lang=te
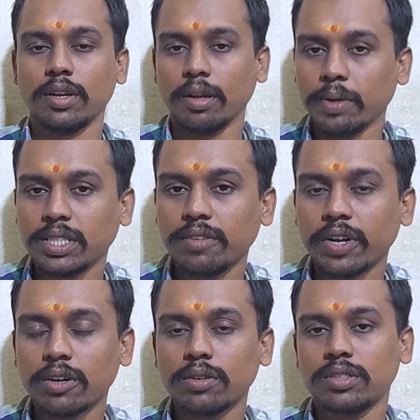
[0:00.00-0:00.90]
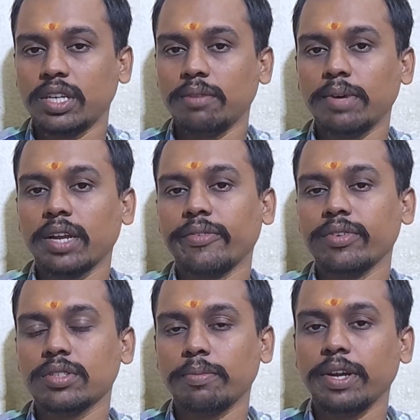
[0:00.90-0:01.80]
నమస్తే వెల్కమ్ టు థీన్మా
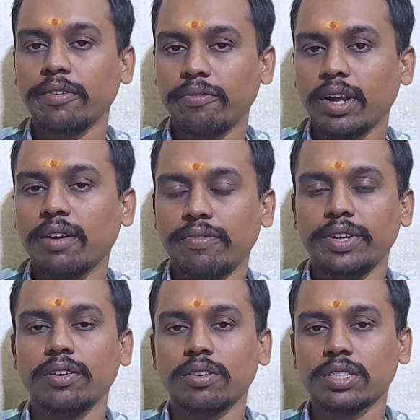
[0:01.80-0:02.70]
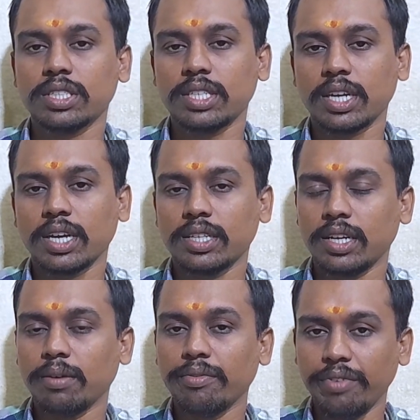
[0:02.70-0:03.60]
రివ్యూస్ అవి ఇవాళ వీడియోకి వచ్చేసరికి
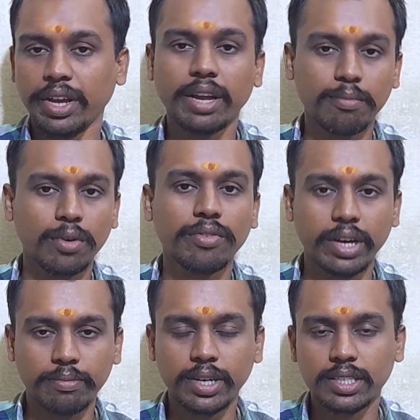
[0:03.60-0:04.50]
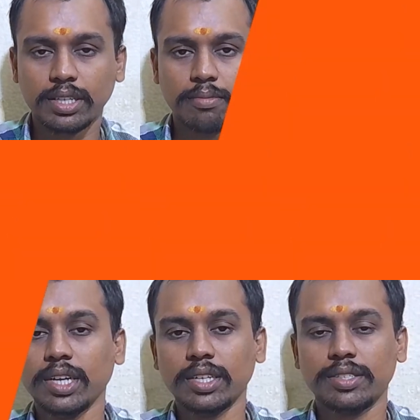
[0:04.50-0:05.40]
ఏమో వీకెండ్ మూవీ అప్డేట్స్ అనమాట అబ్బాయి
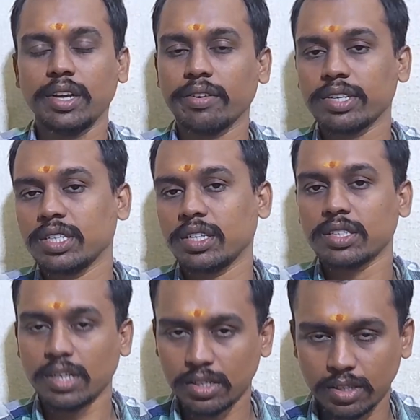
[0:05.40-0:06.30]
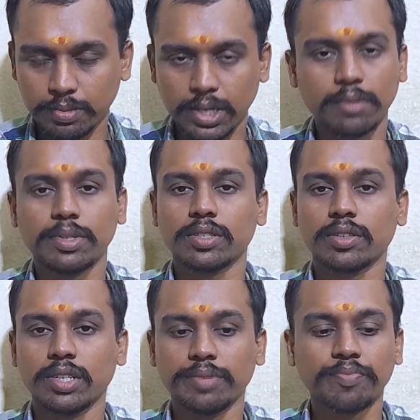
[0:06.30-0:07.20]
చిన్న క్వశ్చన్ అయితే ఛానల్ సబ్స్క్రైబ్
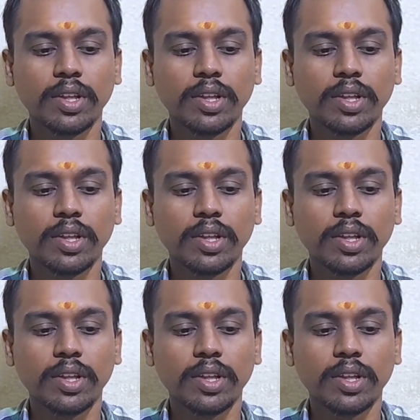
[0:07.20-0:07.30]
చేసుకోండి